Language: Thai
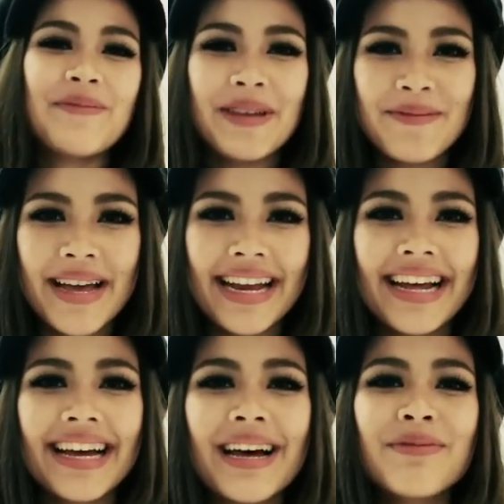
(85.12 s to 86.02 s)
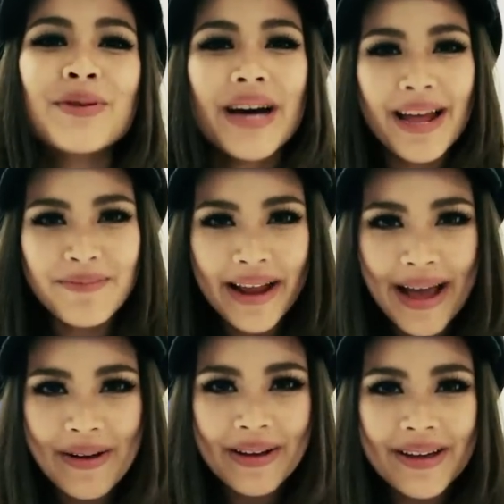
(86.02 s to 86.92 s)
นปีใหม่นะคะผู้อ่านแพร
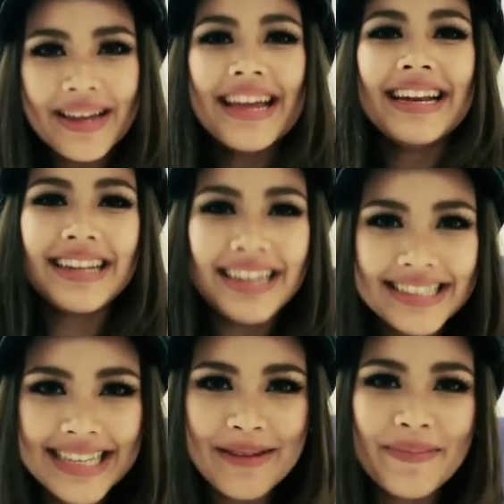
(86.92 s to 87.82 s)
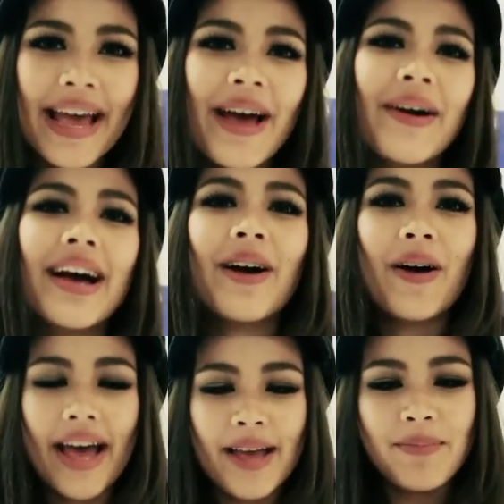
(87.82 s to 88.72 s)
วแล้วก็นิตยสารแพรวค่ะขอ
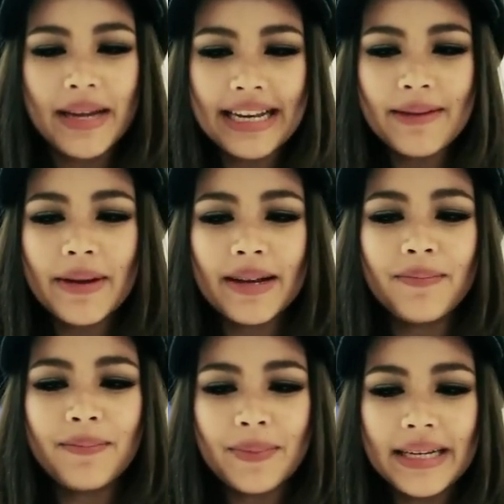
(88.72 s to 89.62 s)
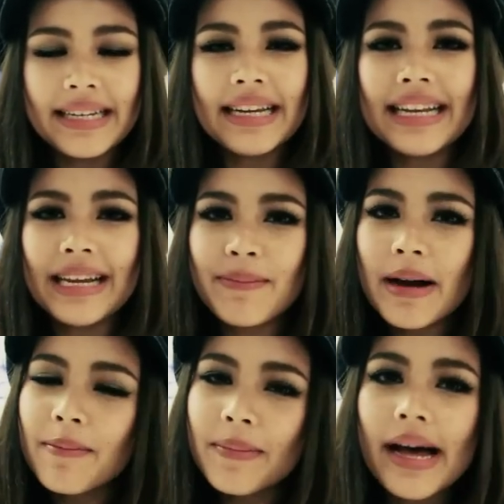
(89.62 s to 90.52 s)
ให้ปีนี้เป็นปีที่ดี
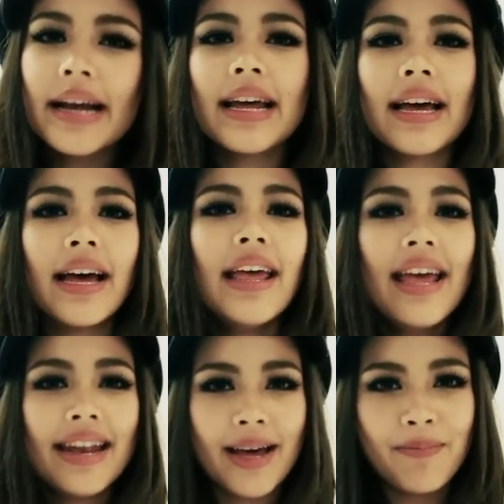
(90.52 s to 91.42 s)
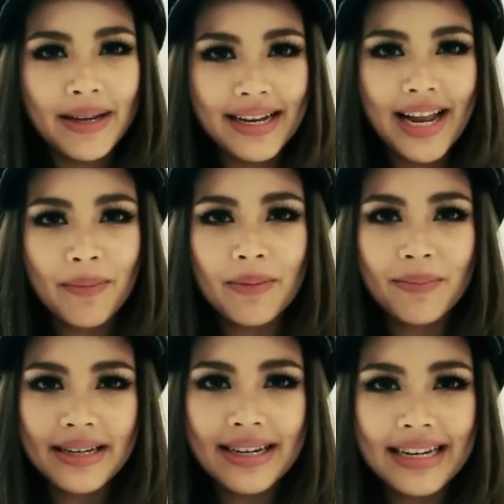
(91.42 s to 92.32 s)
มาก ๆนะคะ ถ้าปีที่แล้วเป็น
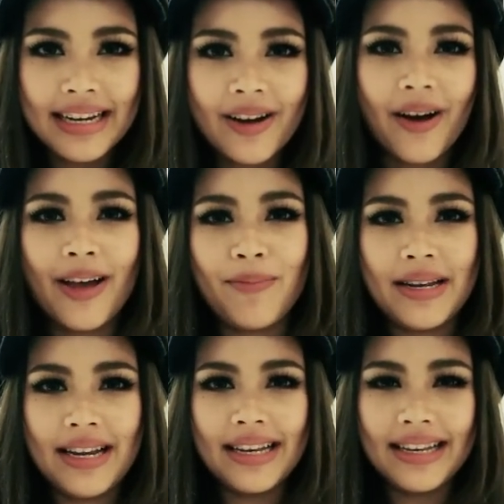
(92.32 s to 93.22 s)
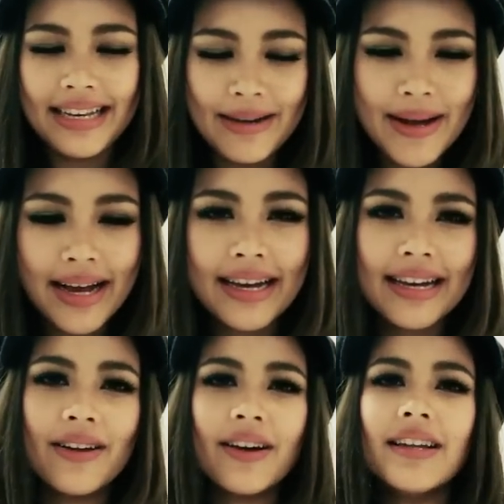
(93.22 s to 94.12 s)
ปีที่ดีขอให้ปีนี้ดีมากขึ้น แล้วก็